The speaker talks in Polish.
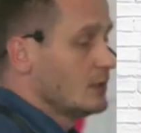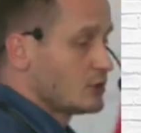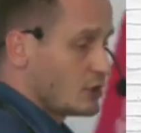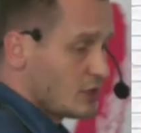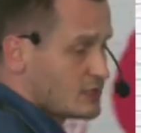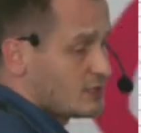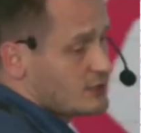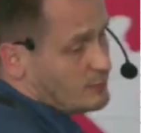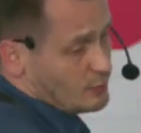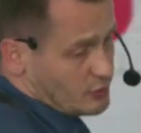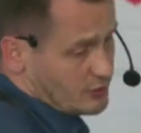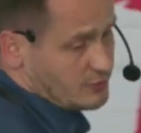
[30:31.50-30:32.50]
To jest też
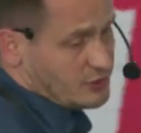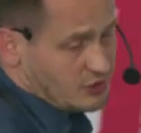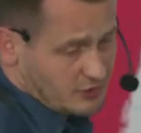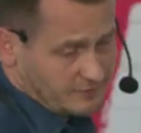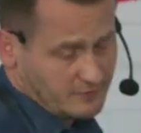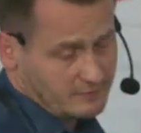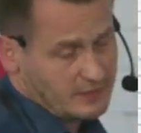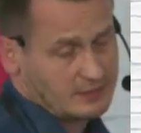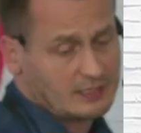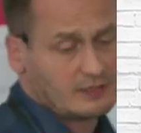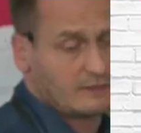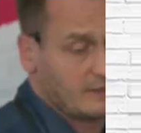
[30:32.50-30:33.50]
może być
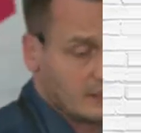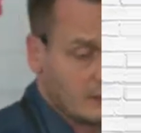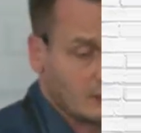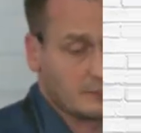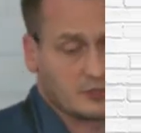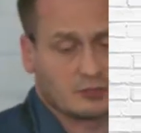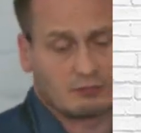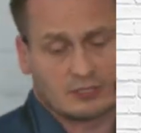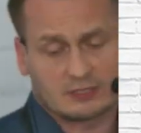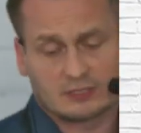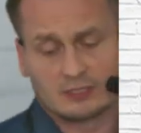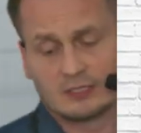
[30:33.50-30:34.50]
szyfrowane i warto na
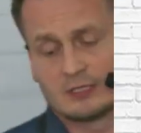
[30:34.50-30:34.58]
przykład,